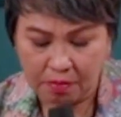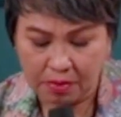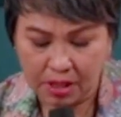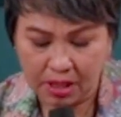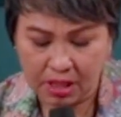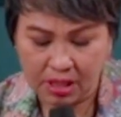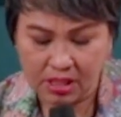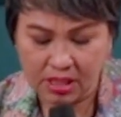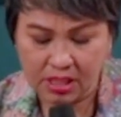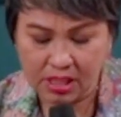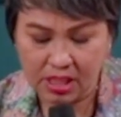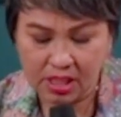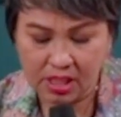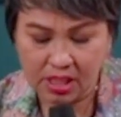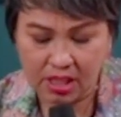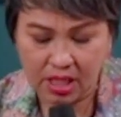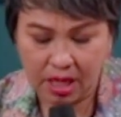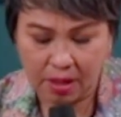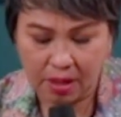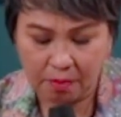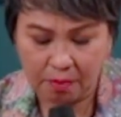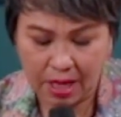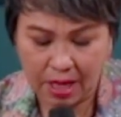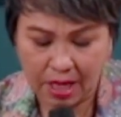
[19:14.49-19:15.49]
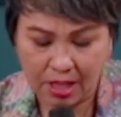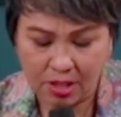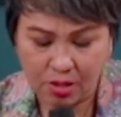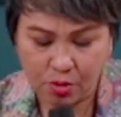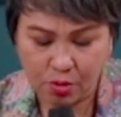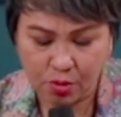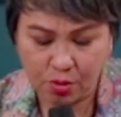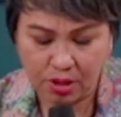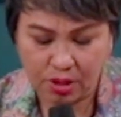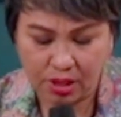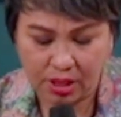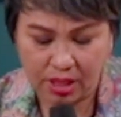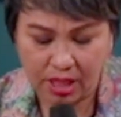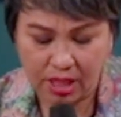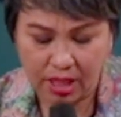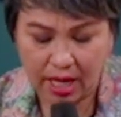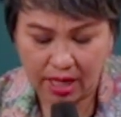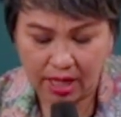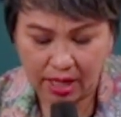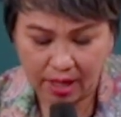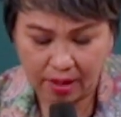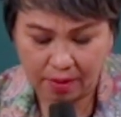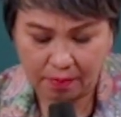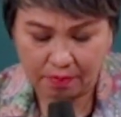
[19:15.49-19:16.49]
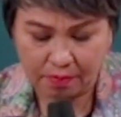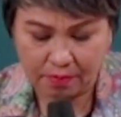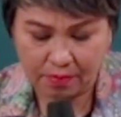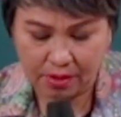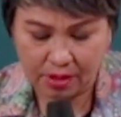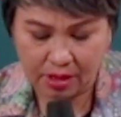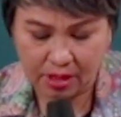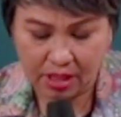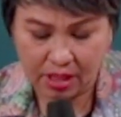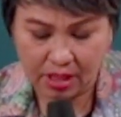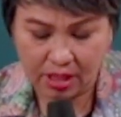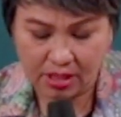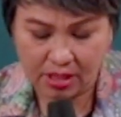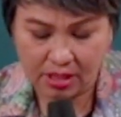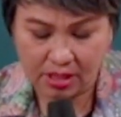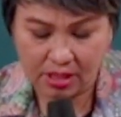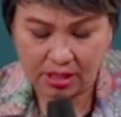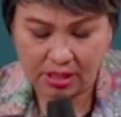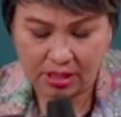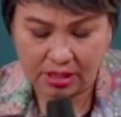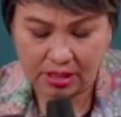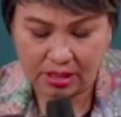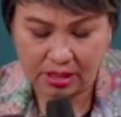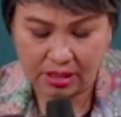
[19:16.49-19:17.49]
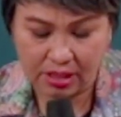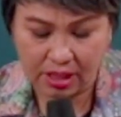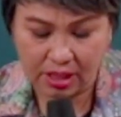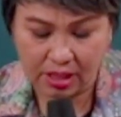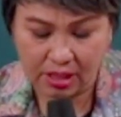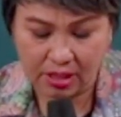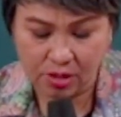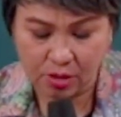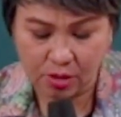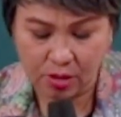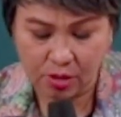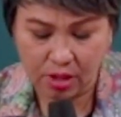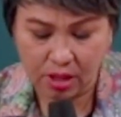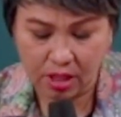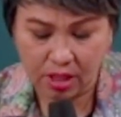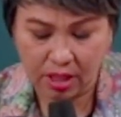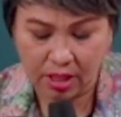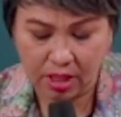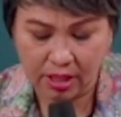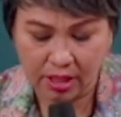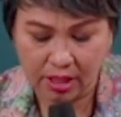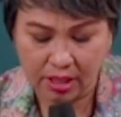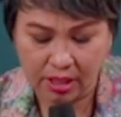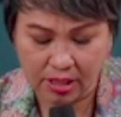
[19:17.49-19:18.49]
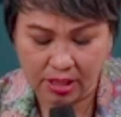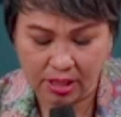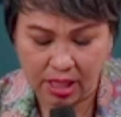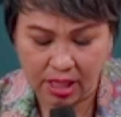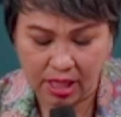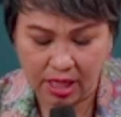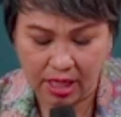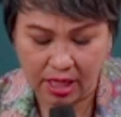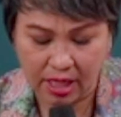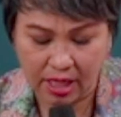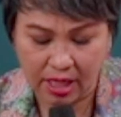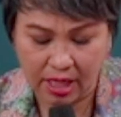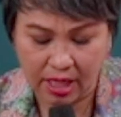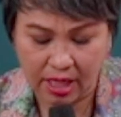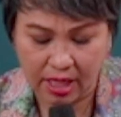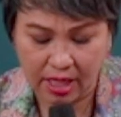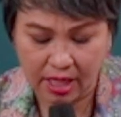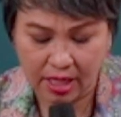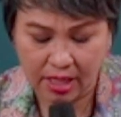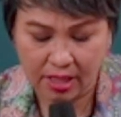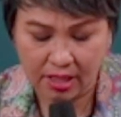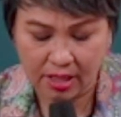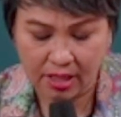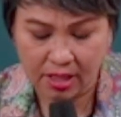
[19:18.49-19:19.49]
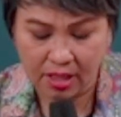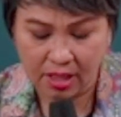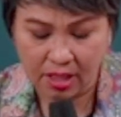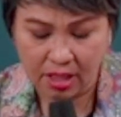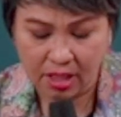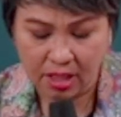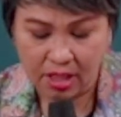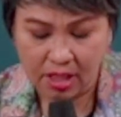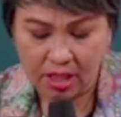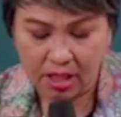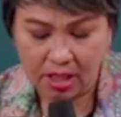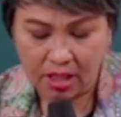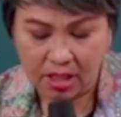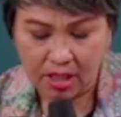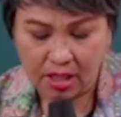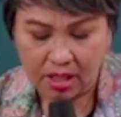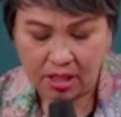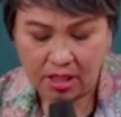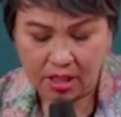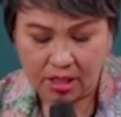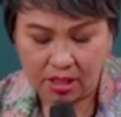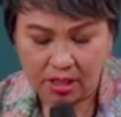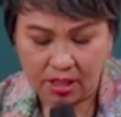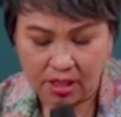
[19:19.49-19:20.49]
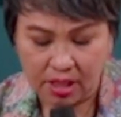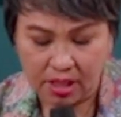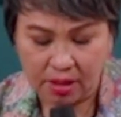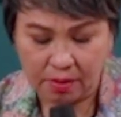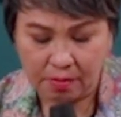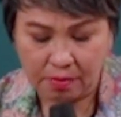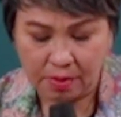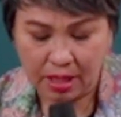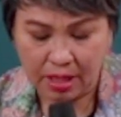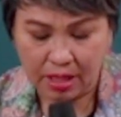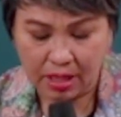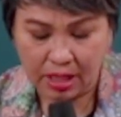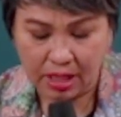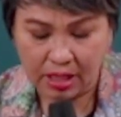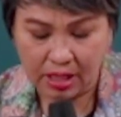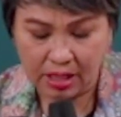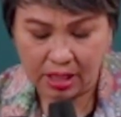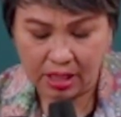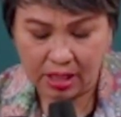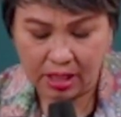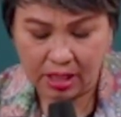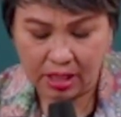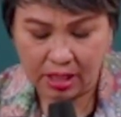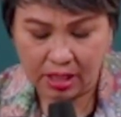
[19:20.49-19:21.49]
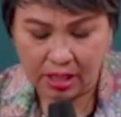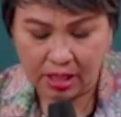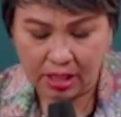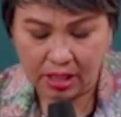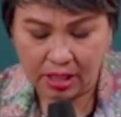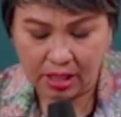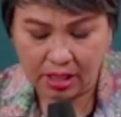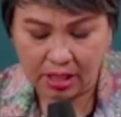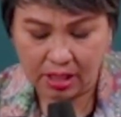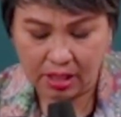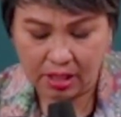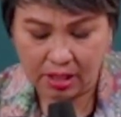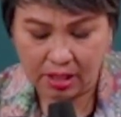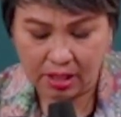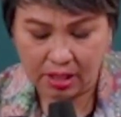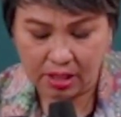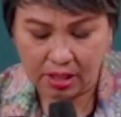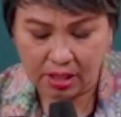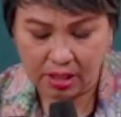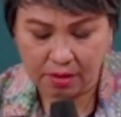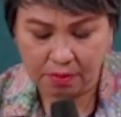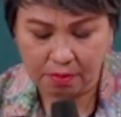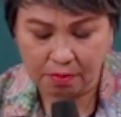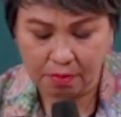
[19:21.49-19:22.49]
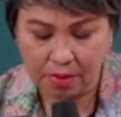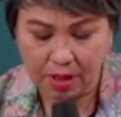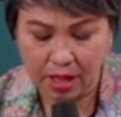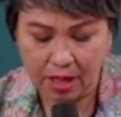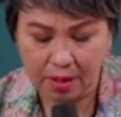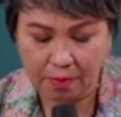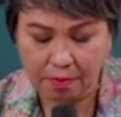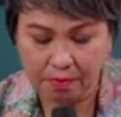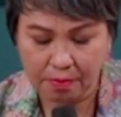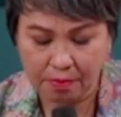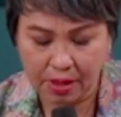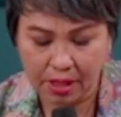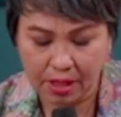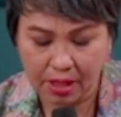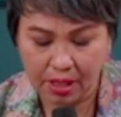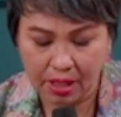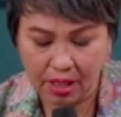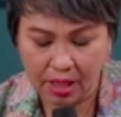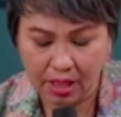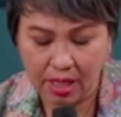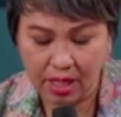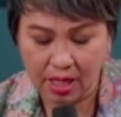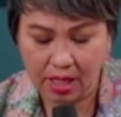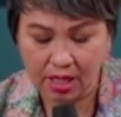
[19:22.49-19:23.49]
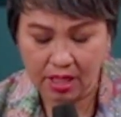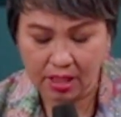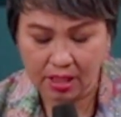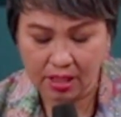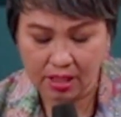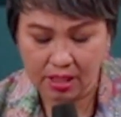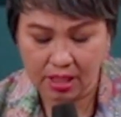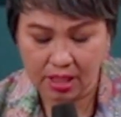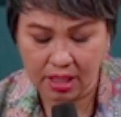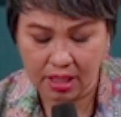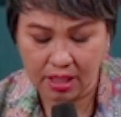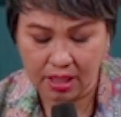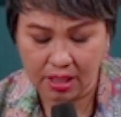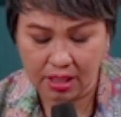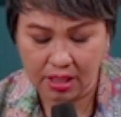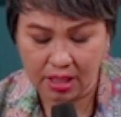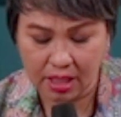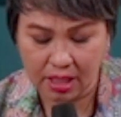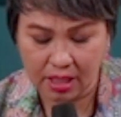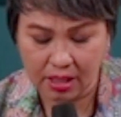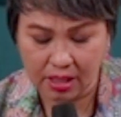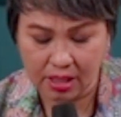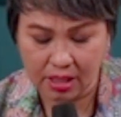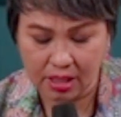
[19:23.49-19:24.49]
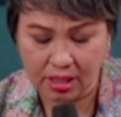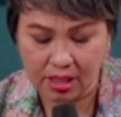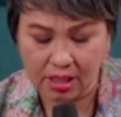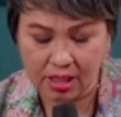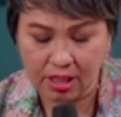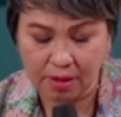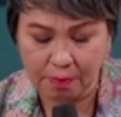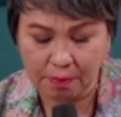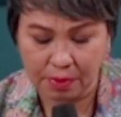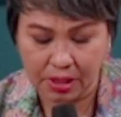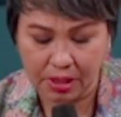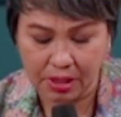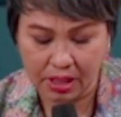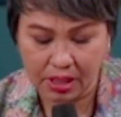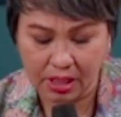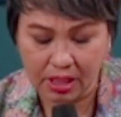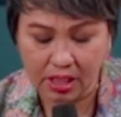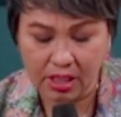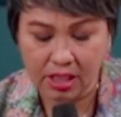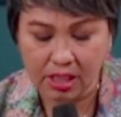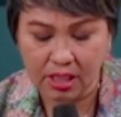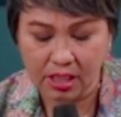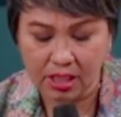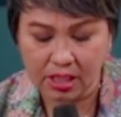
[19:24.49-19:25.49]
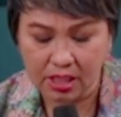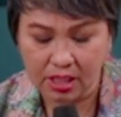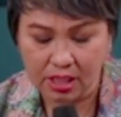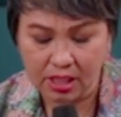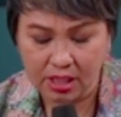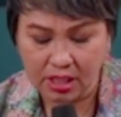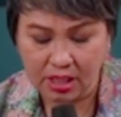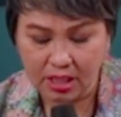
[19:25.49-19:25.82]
Mengecil dan masuk ke dalam ya. Jadi saudara ini kecelakaan dan matanya lebam, merah dan akhirnya perih.